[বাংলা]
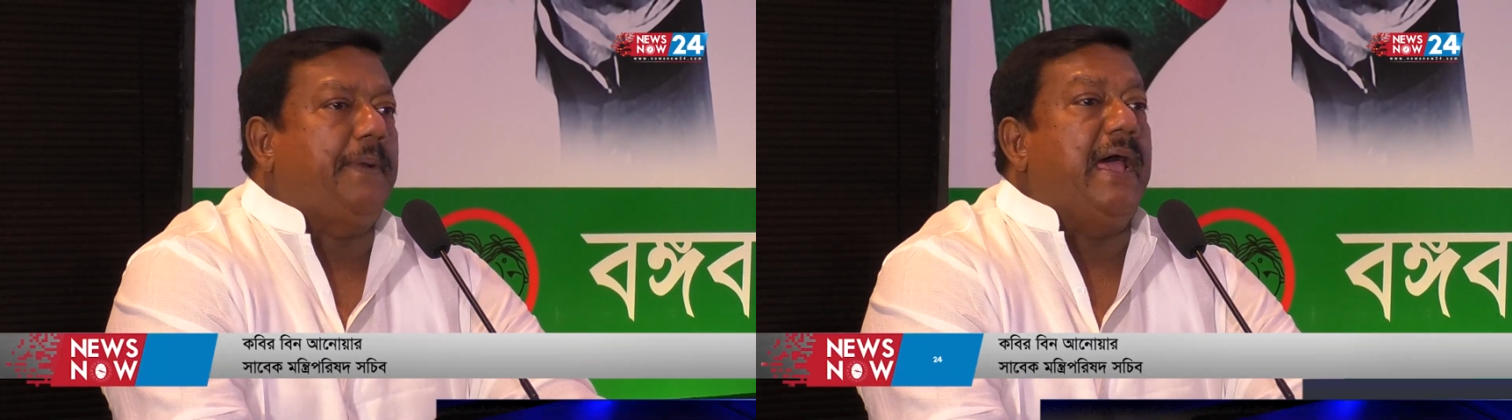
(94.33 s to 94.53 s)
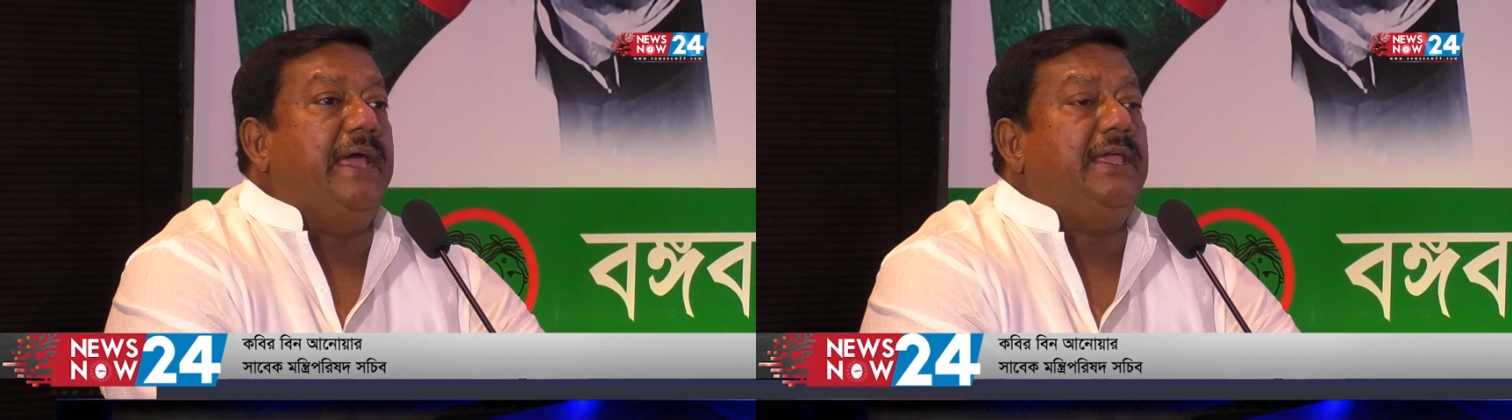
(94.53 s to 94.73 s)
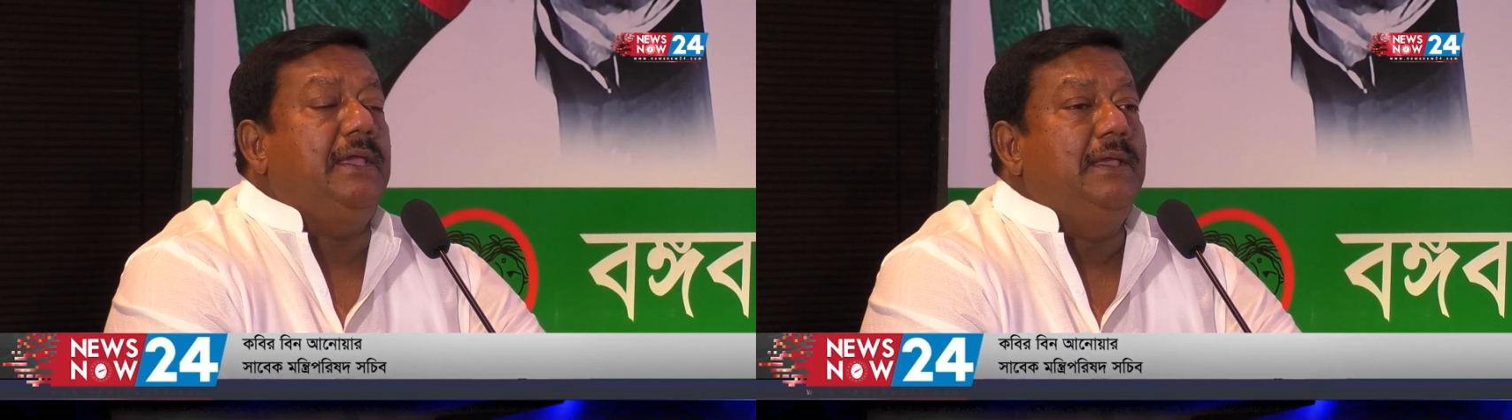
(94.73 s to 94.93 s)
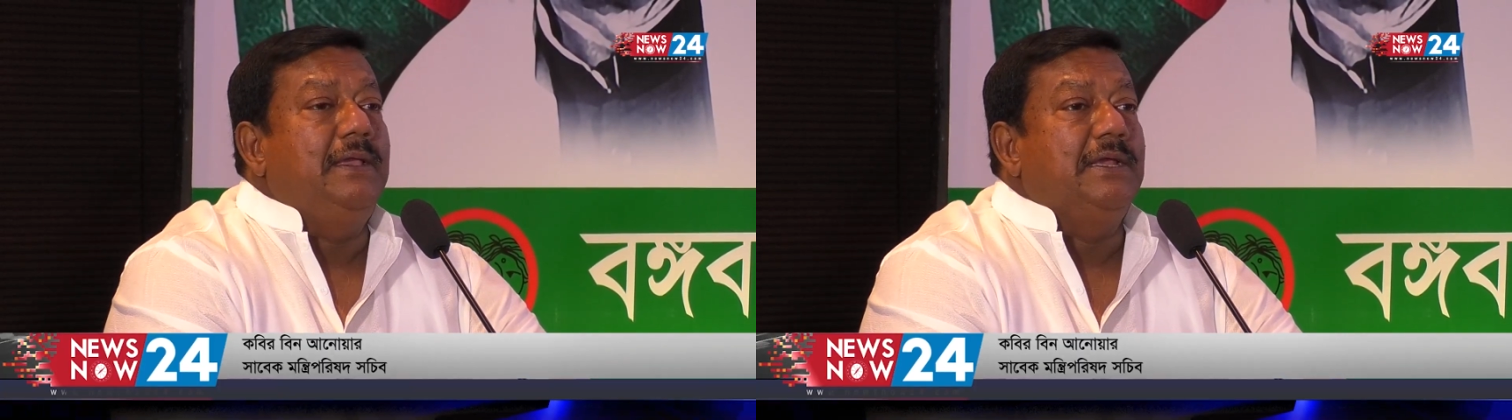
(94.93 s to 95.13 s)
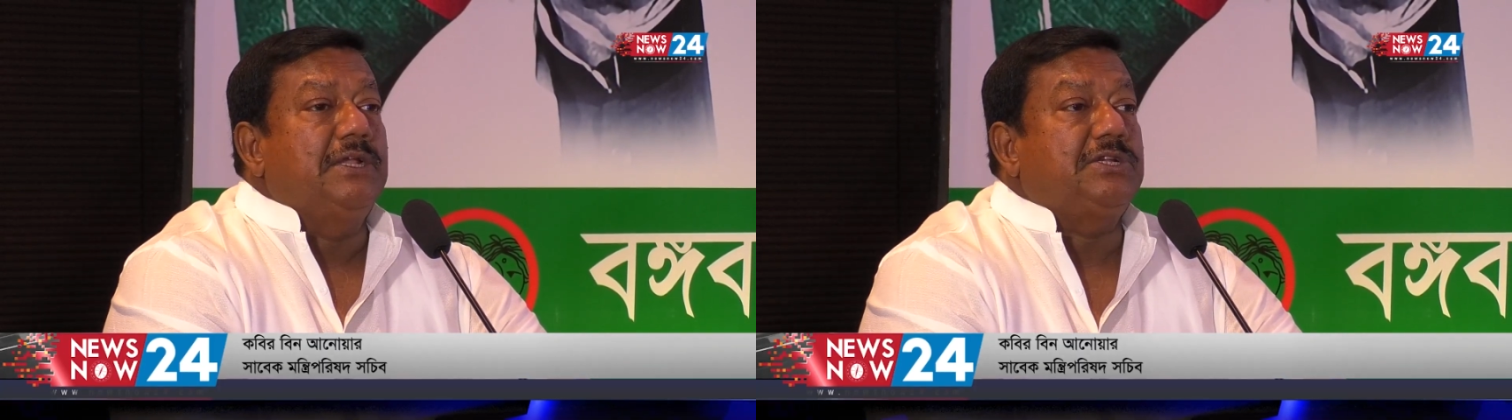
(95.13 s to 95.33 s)
প্রায়
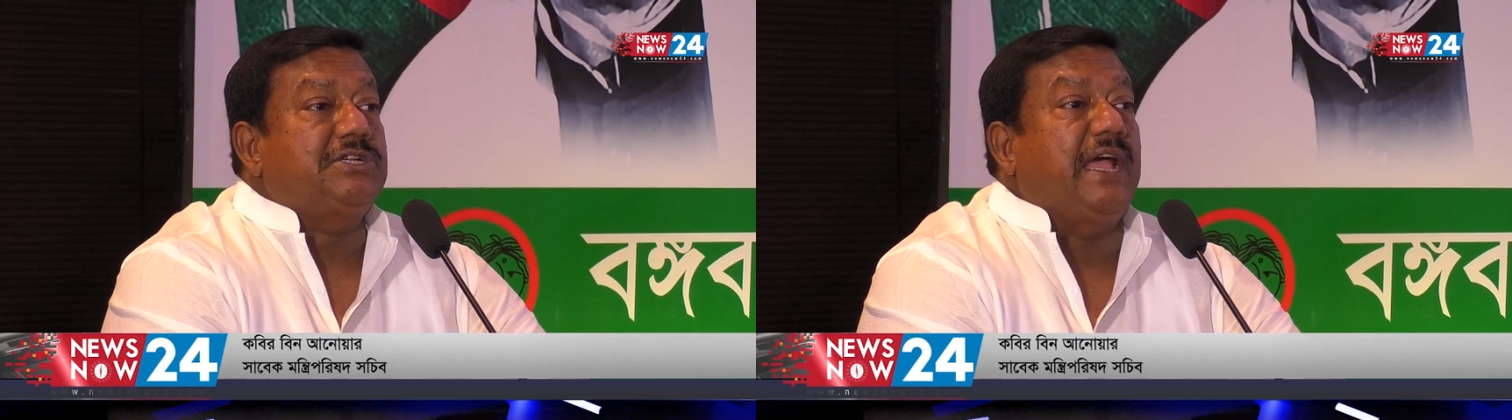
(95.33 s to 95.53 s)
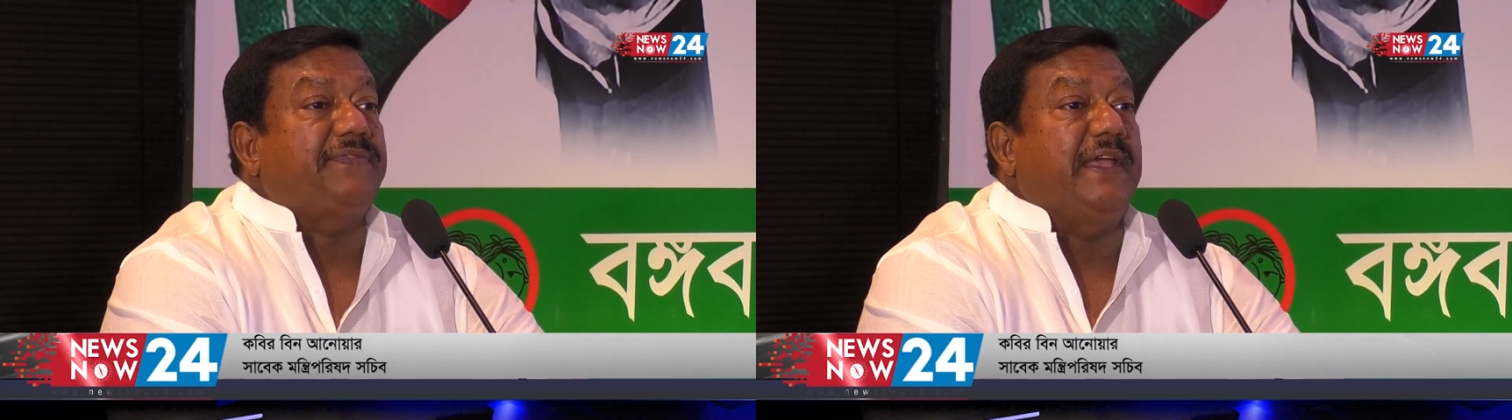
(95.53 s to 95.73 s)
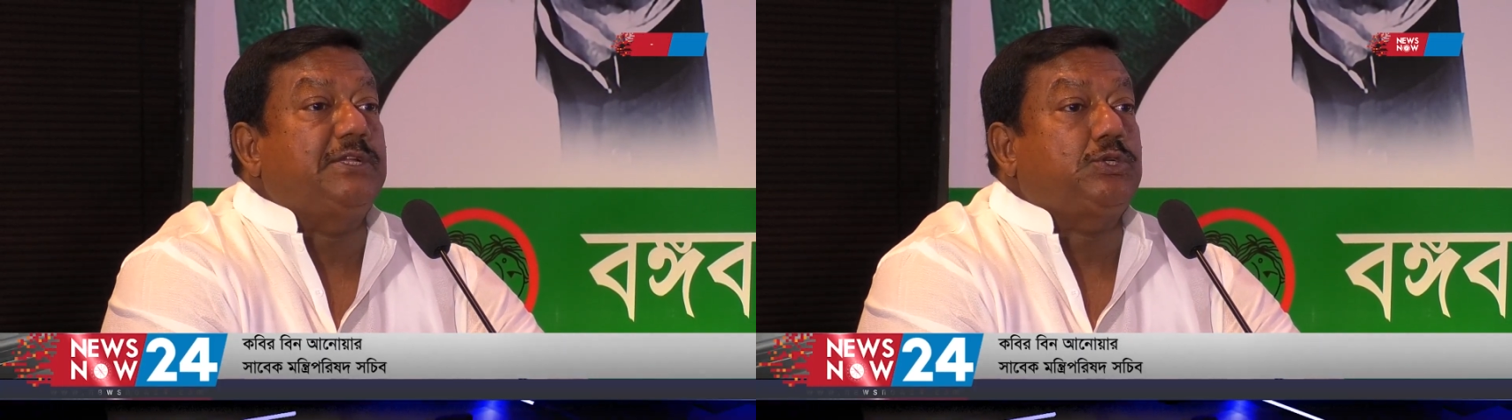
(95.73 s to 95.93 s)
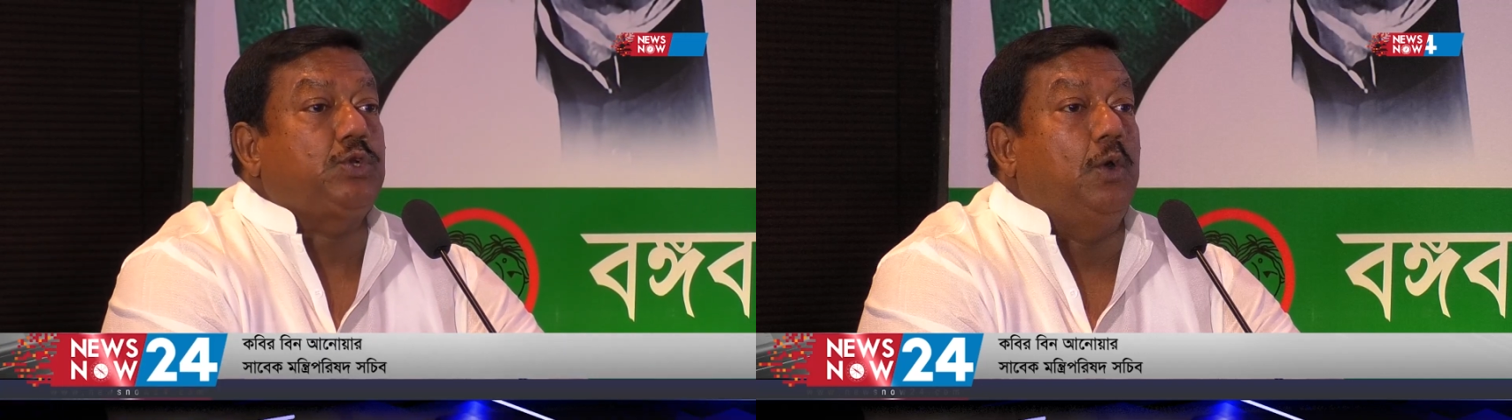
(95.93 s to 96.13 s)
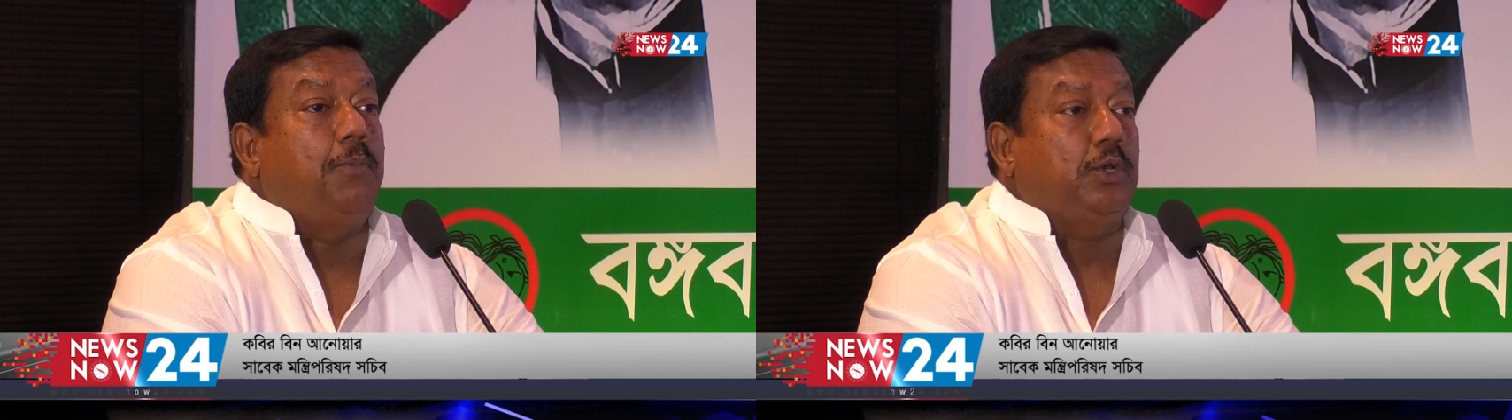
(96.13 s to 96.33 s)

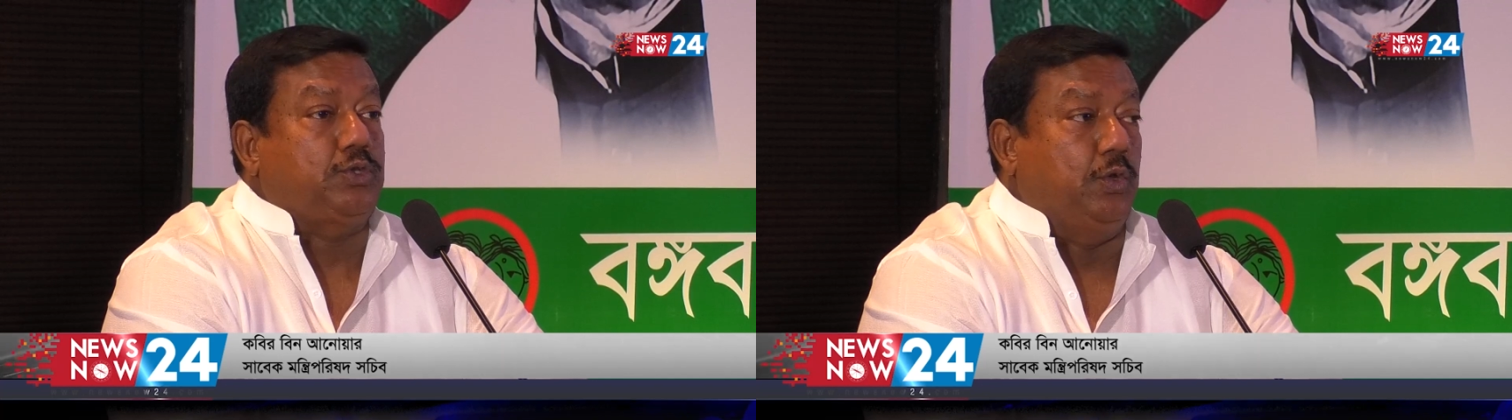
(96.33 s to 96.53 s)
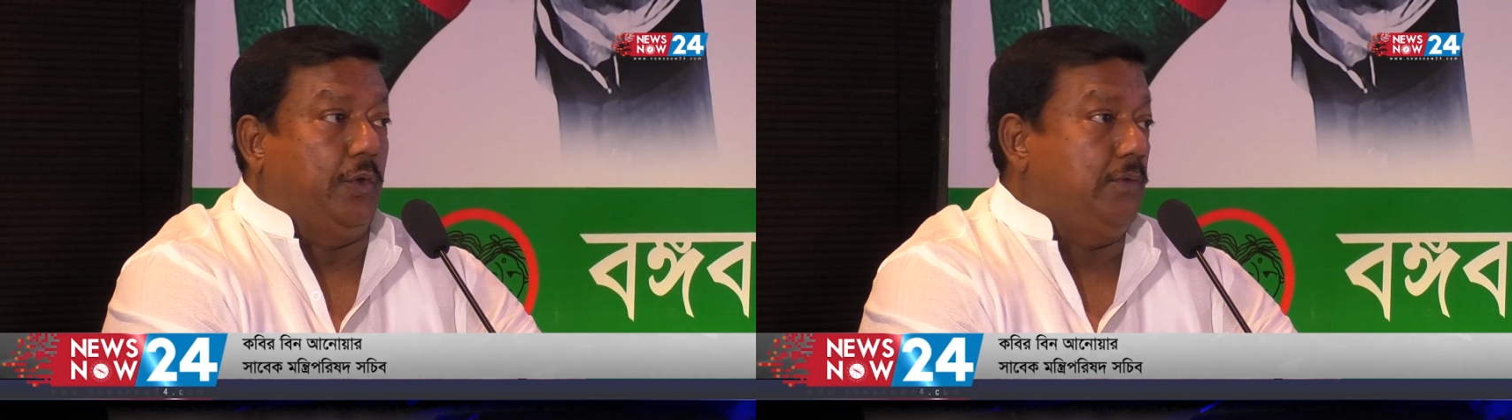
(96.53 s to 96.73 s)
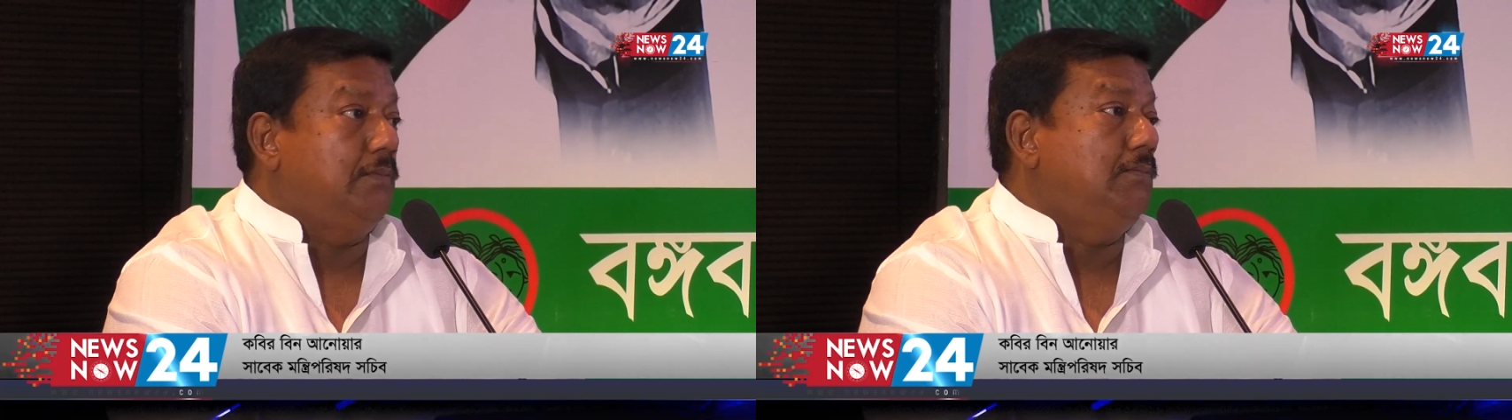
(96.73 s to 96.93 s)
সাতাইশশো বছর